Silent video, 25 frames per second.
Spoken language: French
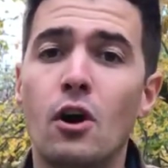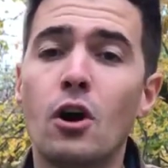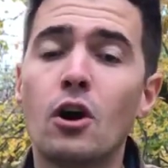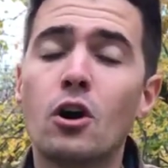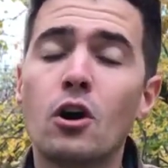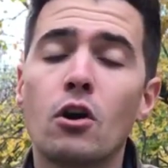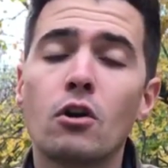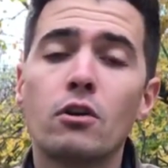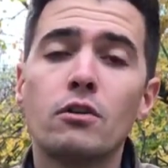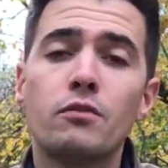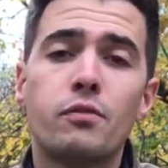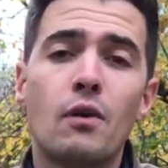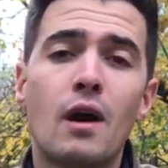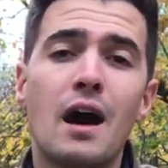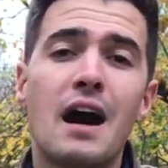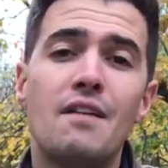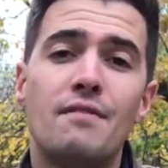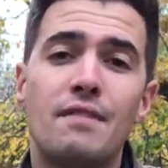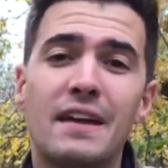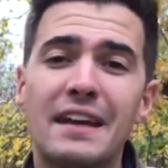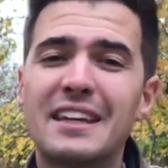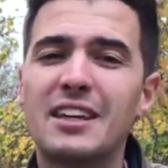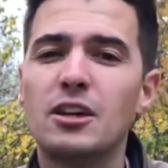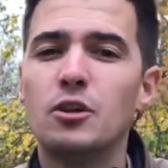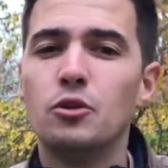Encore une fois,
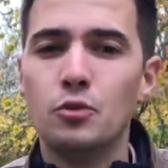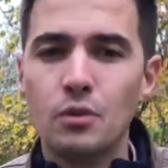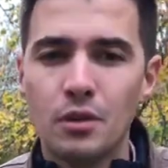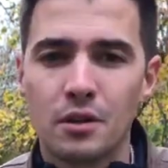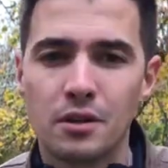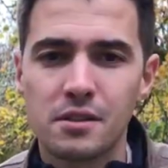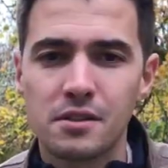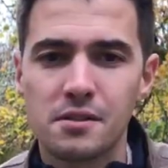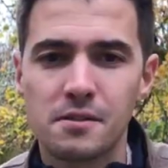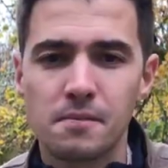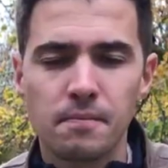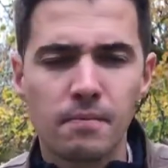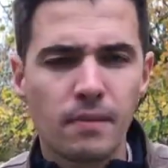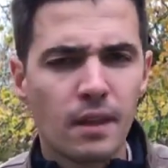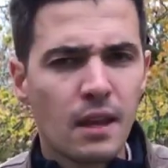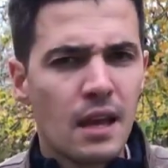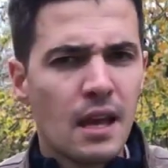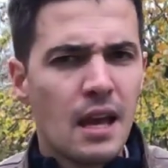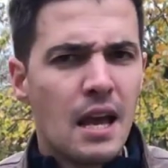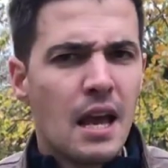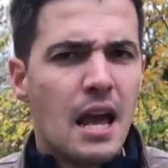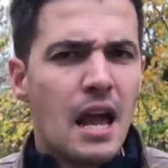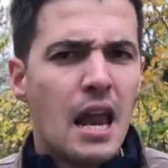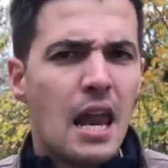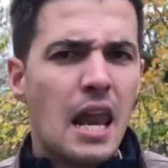avec nuance.
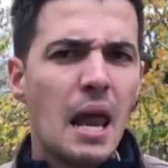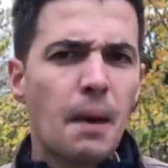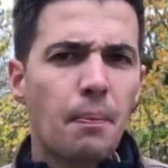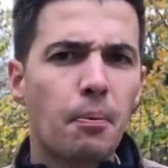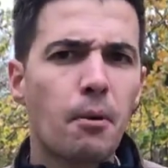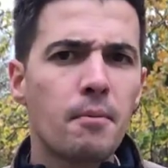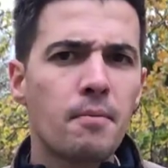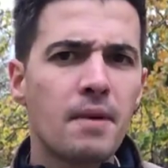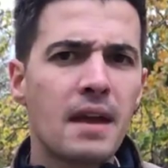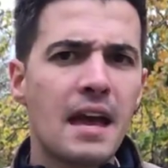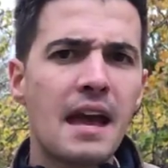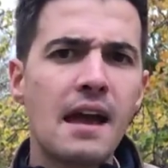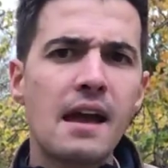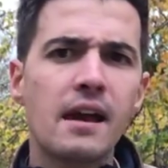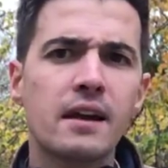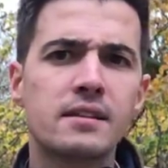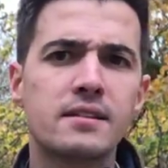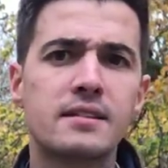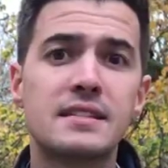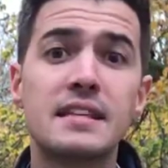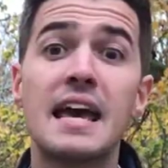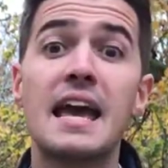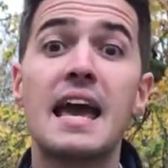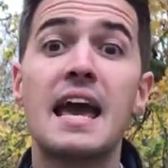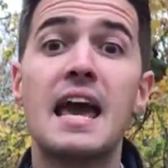La première,
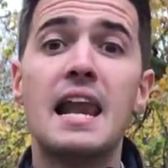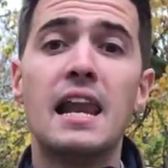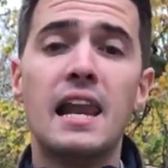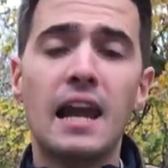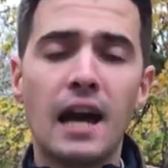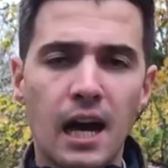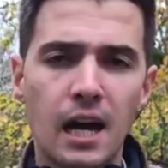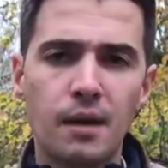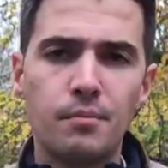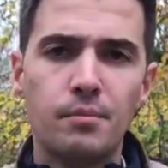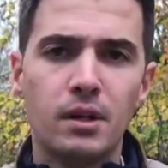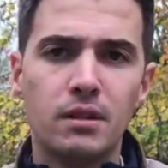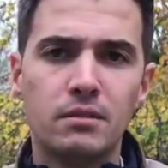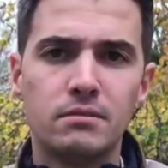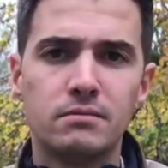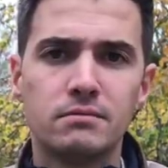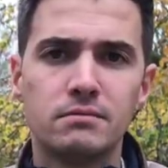c'est l'arabe.